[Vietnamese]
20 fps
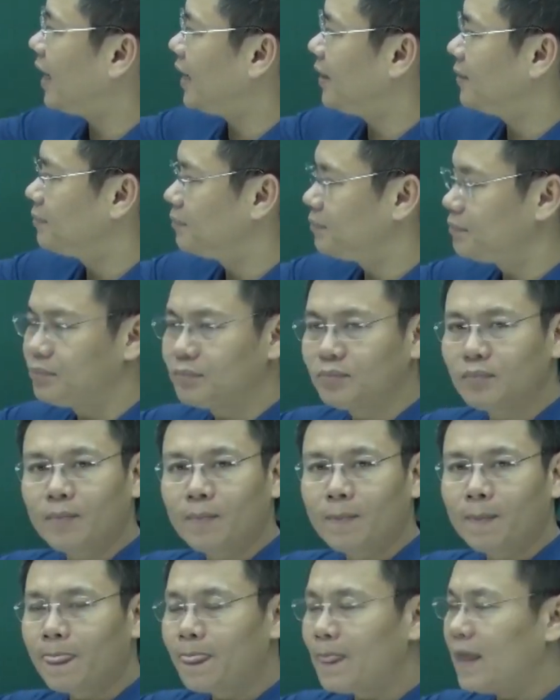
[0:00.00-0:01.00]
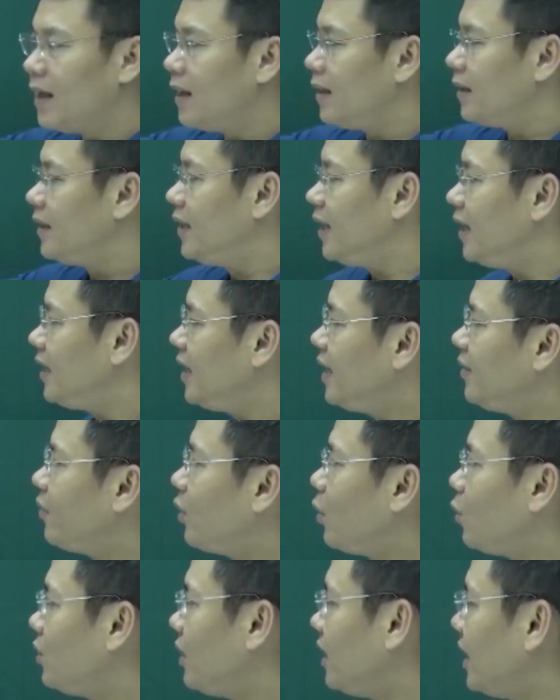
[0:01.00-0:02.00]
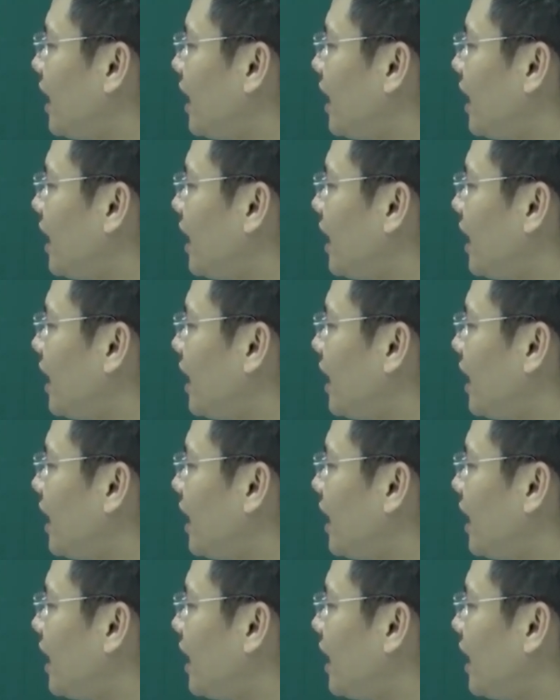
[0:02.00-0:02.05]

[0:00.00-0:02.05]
Đây. Thì nhìn vào đồ